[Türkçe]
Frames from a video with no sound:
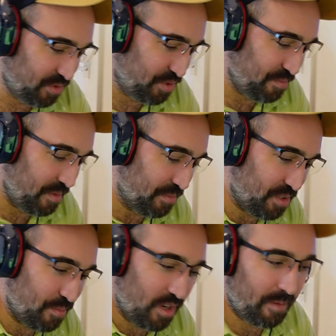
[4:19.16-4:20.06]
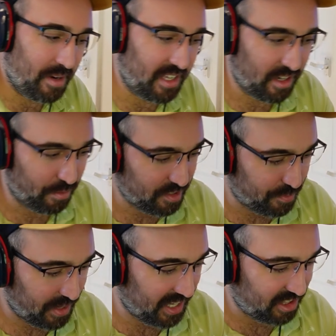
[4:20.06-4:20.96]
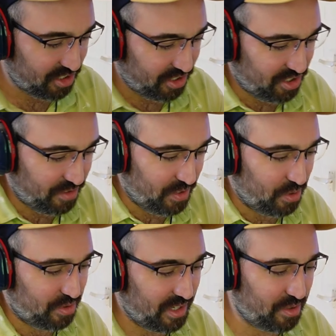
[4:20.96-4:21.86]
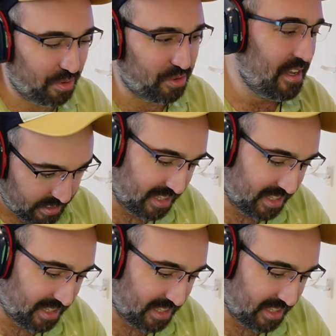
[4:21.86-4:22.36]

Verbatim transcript: düşünmemiştim öyle ama inanılmaz paket açılışı videosuna dönüştü.